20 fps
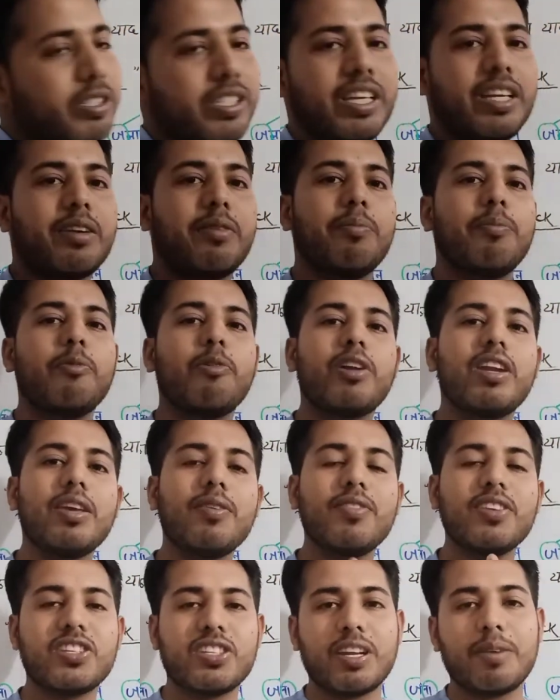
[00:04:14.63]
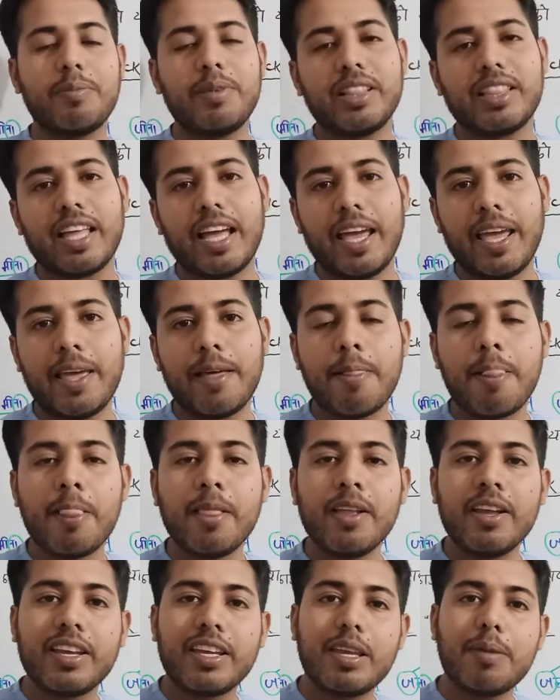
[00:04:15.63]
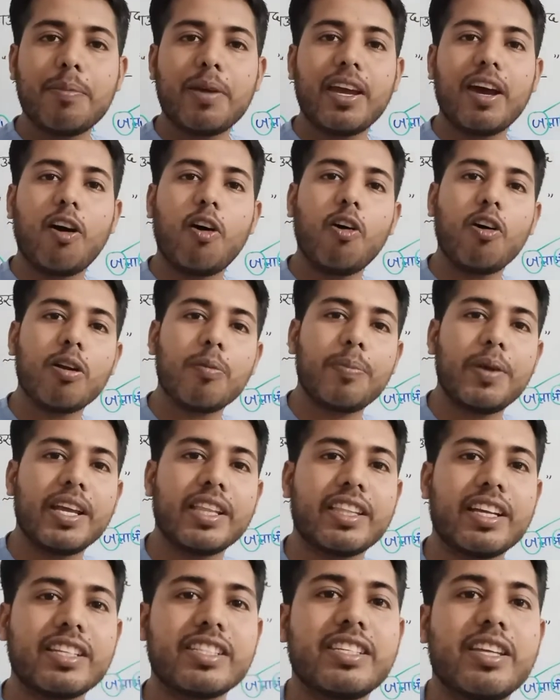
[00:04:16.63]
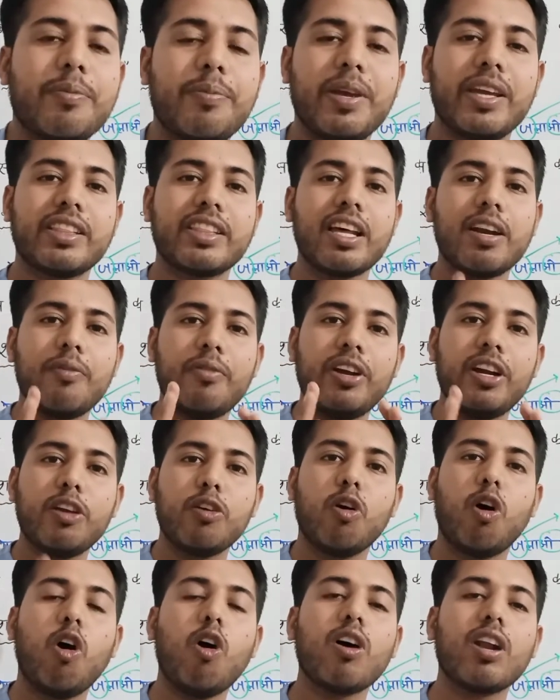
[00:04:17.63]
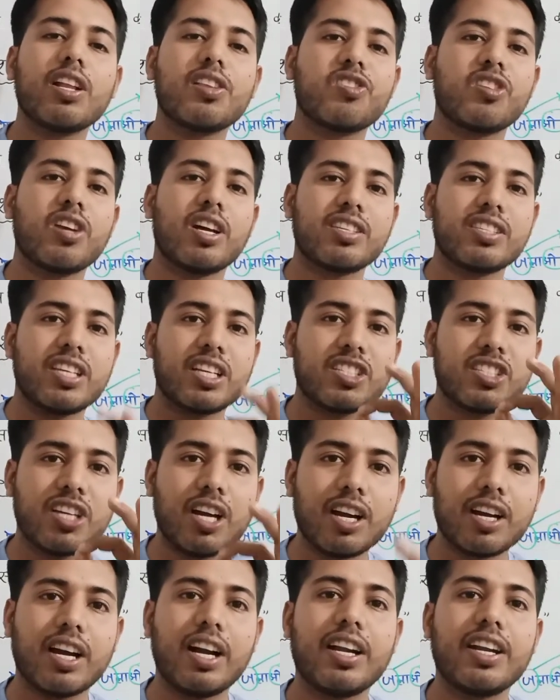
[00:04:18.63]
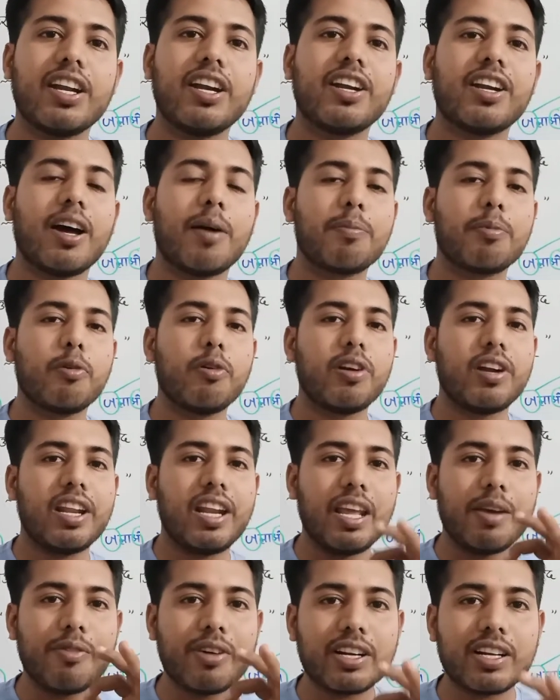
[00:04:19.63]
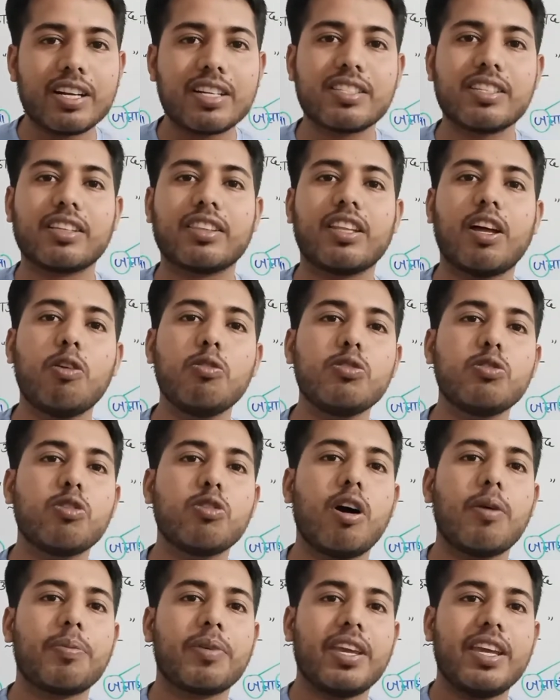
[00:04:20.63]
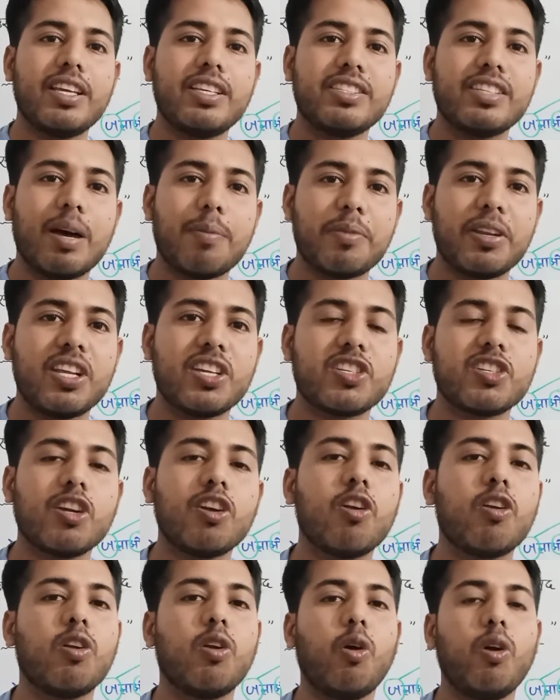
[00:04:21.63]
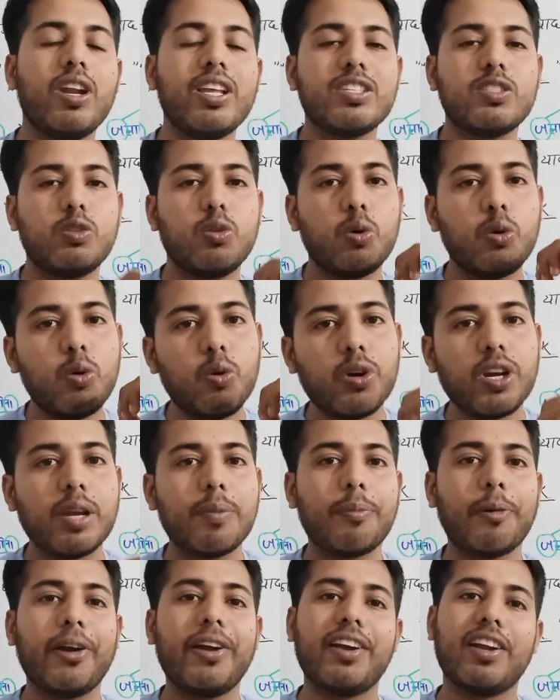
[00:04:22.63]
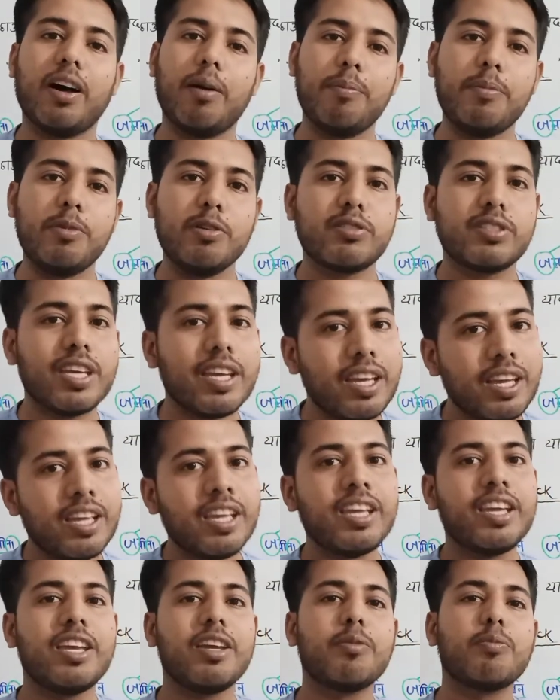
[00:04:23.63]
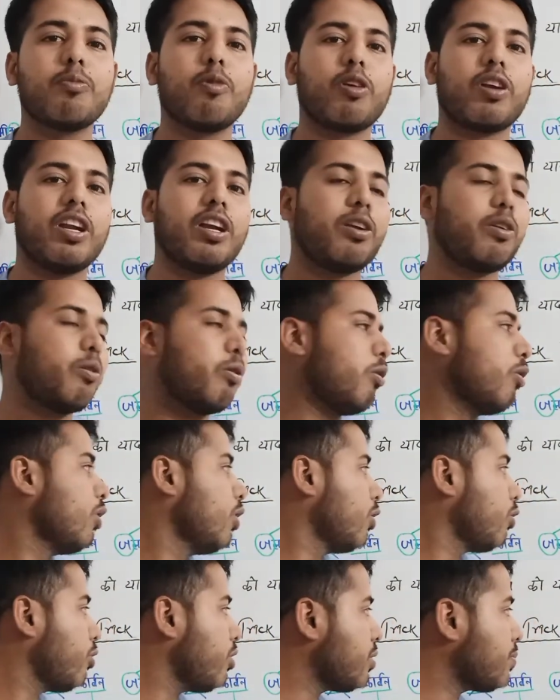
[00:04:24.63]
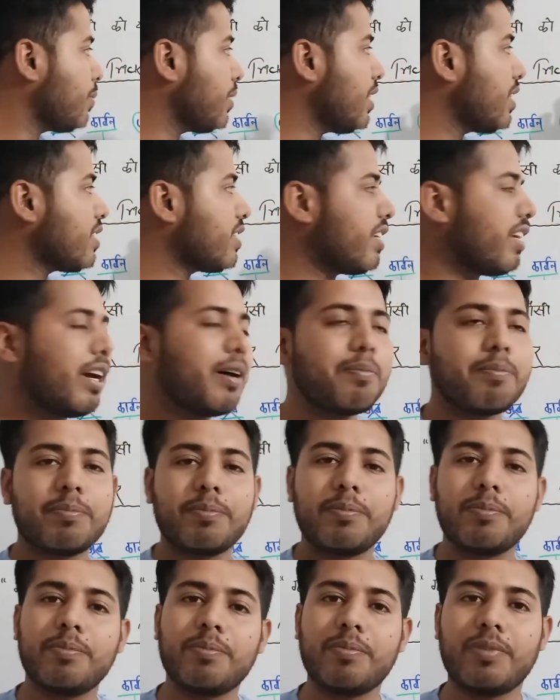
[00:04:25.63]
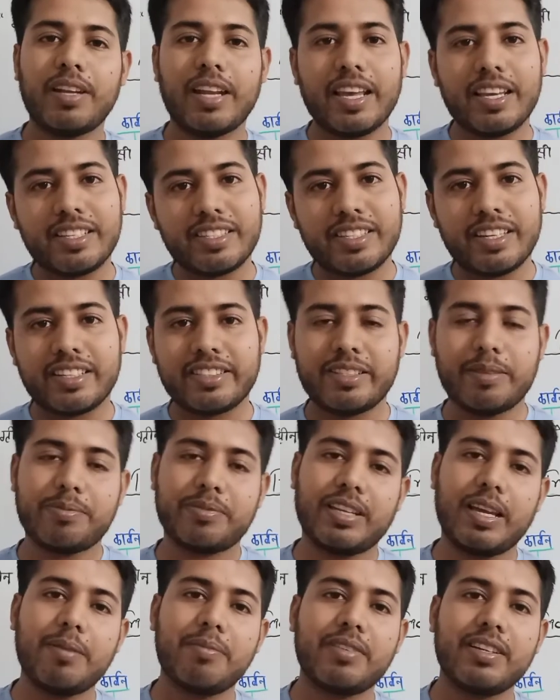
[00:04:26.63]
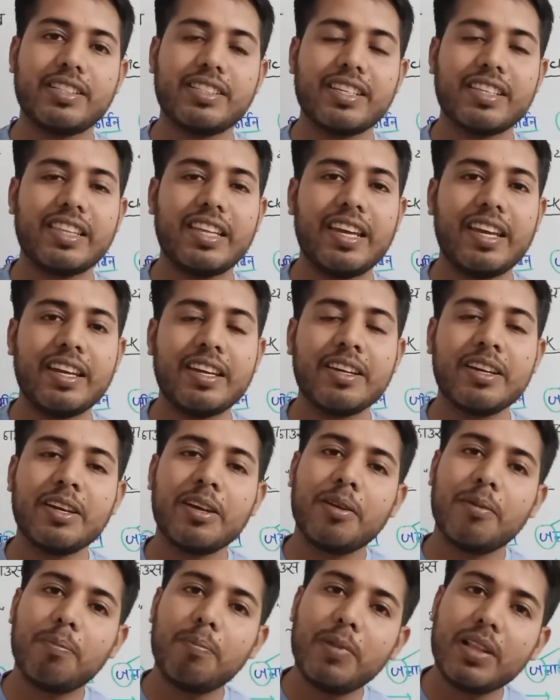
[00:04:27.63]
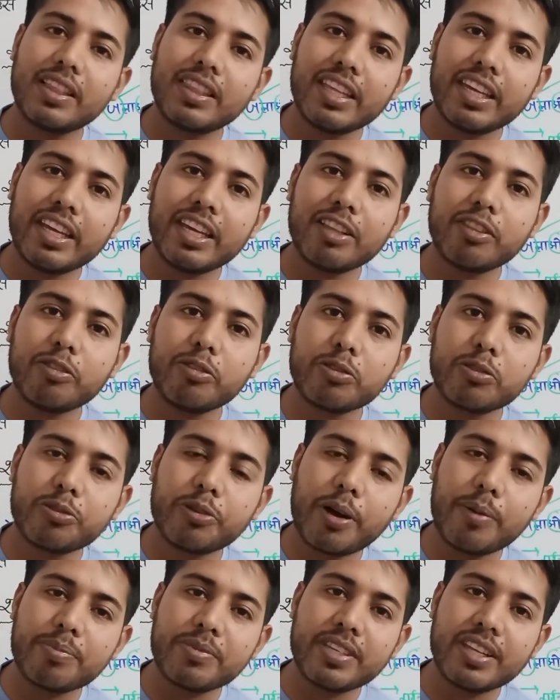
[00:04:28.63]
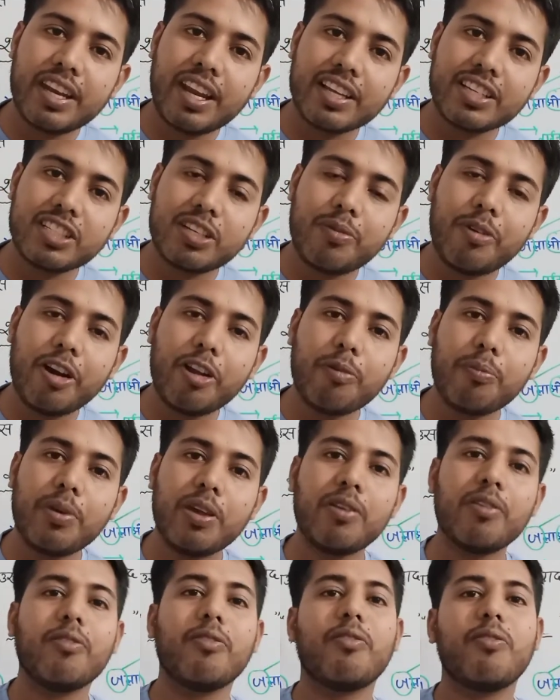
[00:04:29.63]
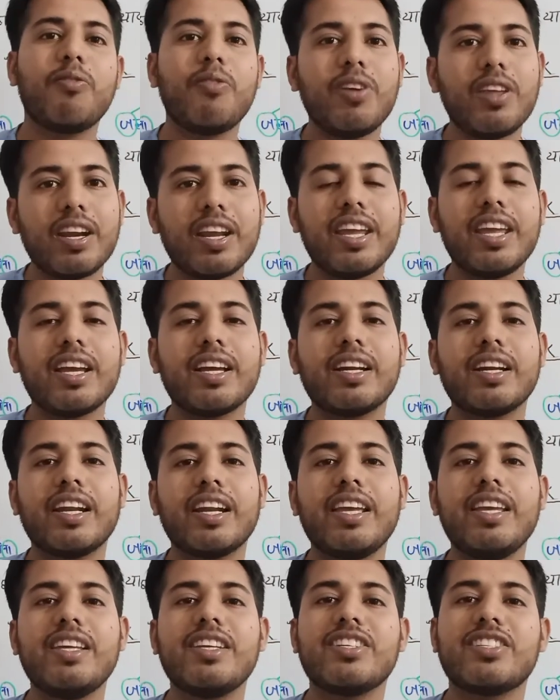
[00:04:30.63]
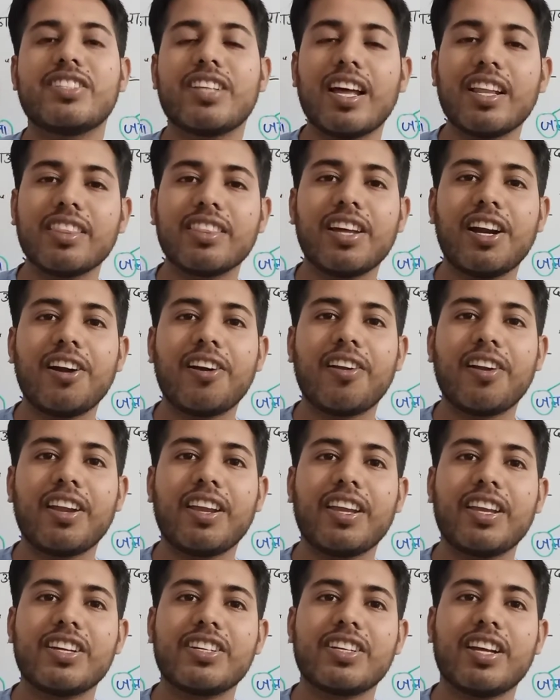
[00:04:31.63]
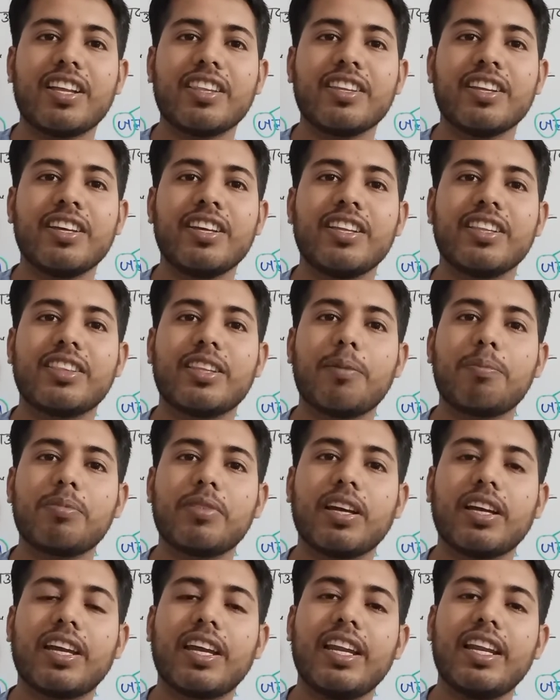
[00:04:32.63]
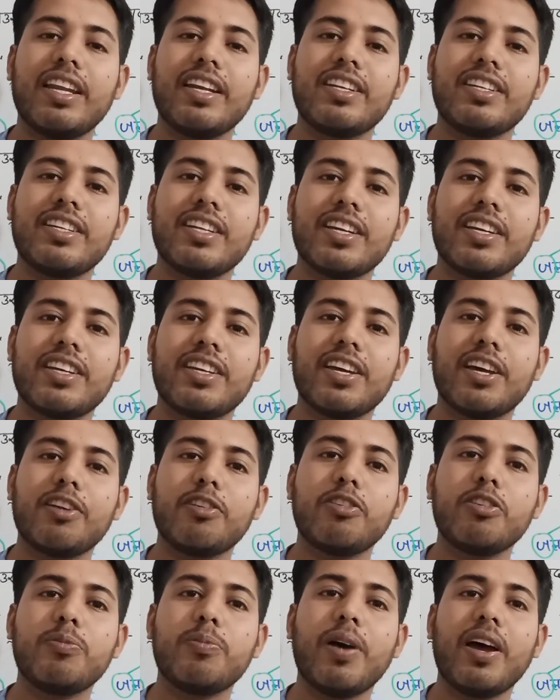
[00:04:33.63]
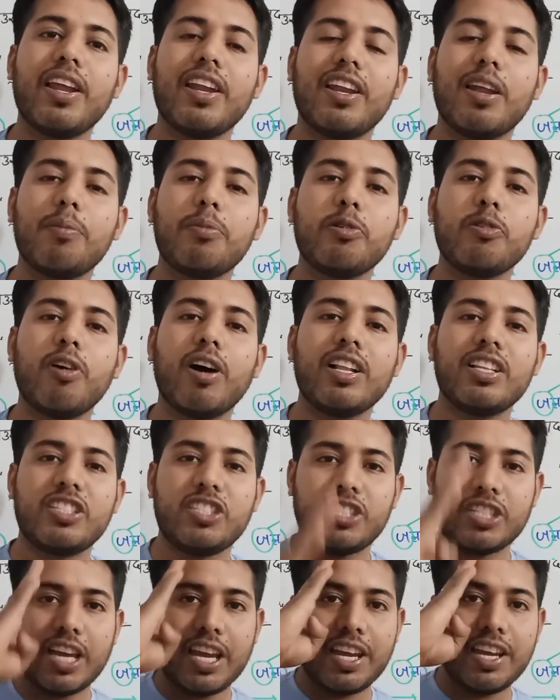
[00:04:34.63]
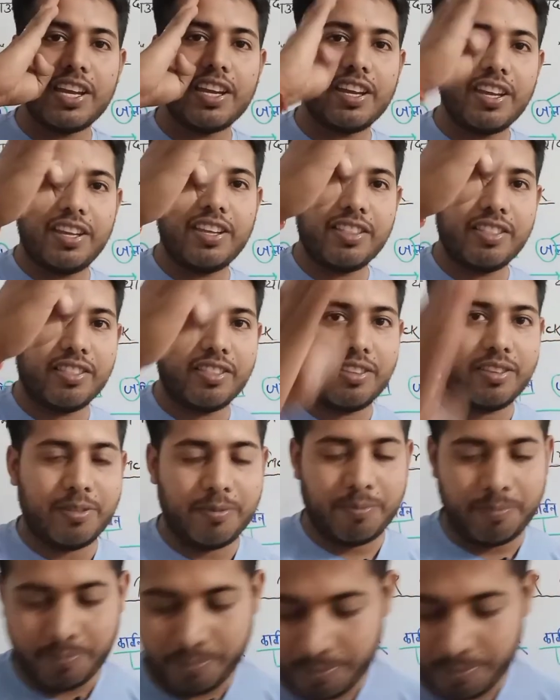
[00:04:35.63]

मुझे मोटिवेशन मिलता है कि मैं और बेहतर से बेहतर वीडियो और अच्छा से अच्छा कंटेंट आपको डिलीवर कर सकता हूँ जो आपके एग्जामिनेशन और नॉलेज दोनों के पॉइंट ऑफ व्यू से इंपॉर्टेंट हो तो इस वजह से आप लाइक शेयर सब्सक्राइब कर सकते हैं मिलते हैं दोस्तों आपसे नेक्स्ट वीडियो में फिर एक नई शानदार ट्रिक के साथ तब तक के लिए टेक केयर गुड बाय लव यू ऑल जय हिंद